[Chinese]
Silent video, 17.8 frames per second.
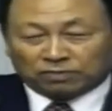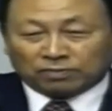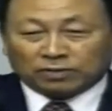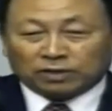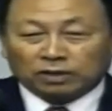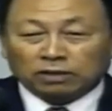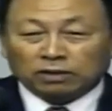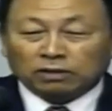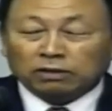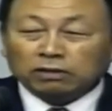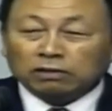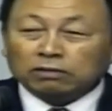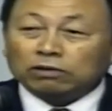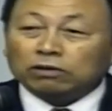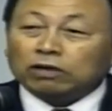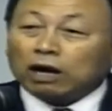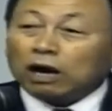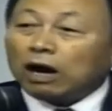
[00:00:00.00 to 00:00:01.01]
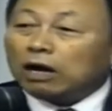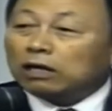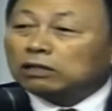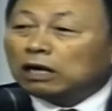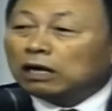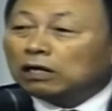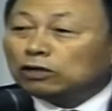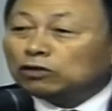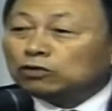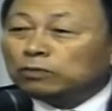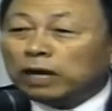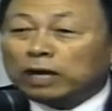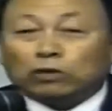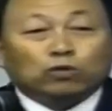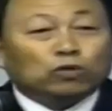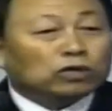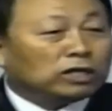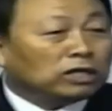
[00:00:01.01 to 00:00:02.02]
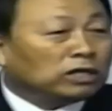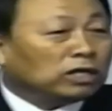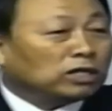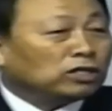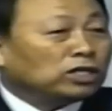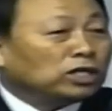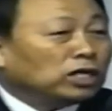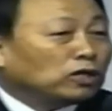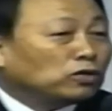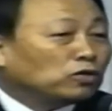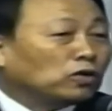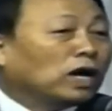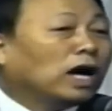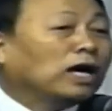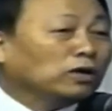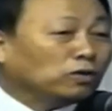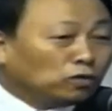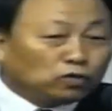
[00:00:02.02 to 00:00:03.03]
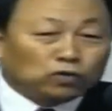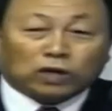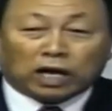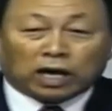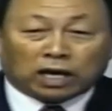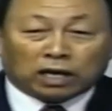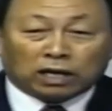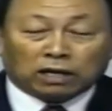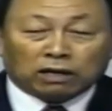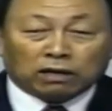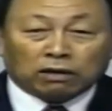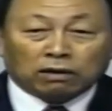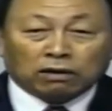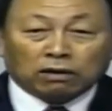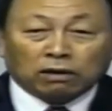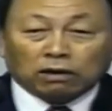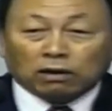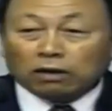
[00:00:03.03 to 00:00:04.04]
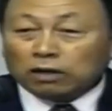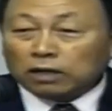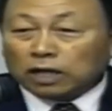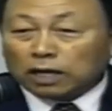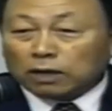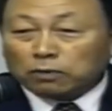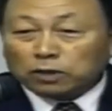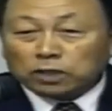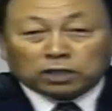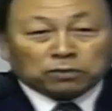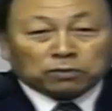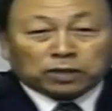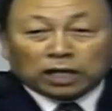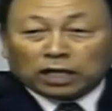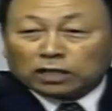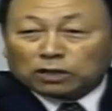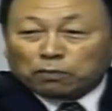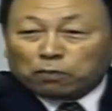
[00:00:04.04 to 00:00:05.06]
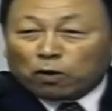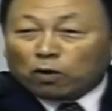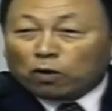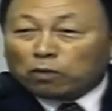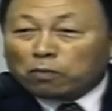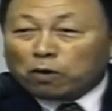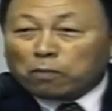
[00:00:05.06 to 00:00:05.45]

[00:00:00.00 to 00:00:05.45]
反而因眼前的事情开始忧愁痛苦，这时候是得不到眼前的祝福的呀。